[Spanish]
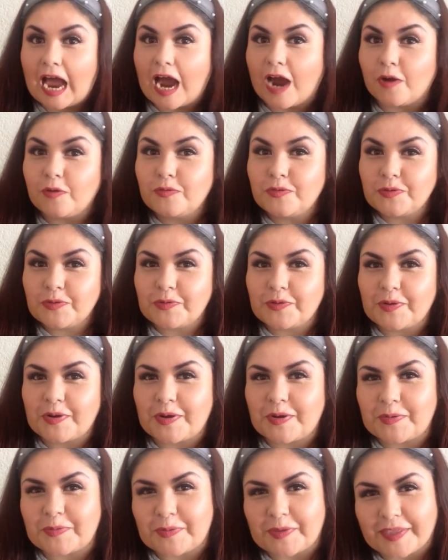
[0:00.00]
a un
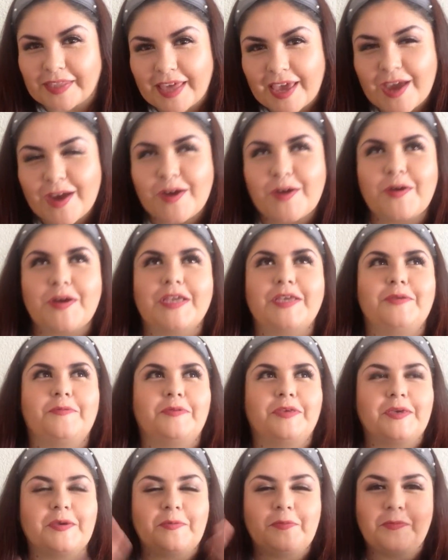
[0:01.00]
nuevo video y
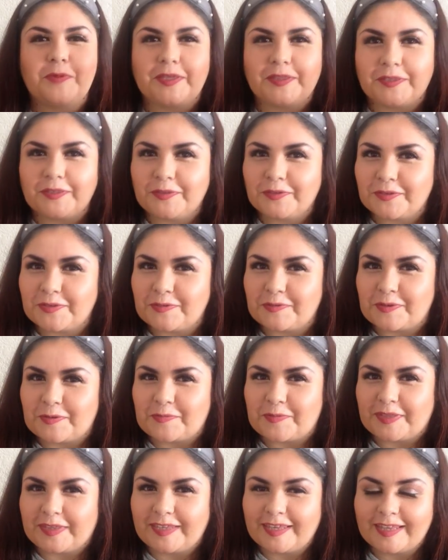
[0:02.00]
bienvenidos y
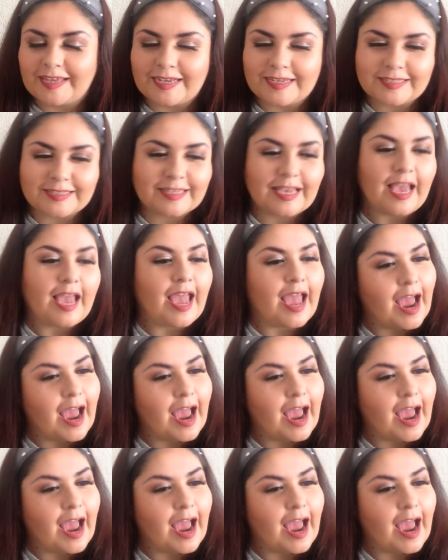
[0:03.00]
bienvenidas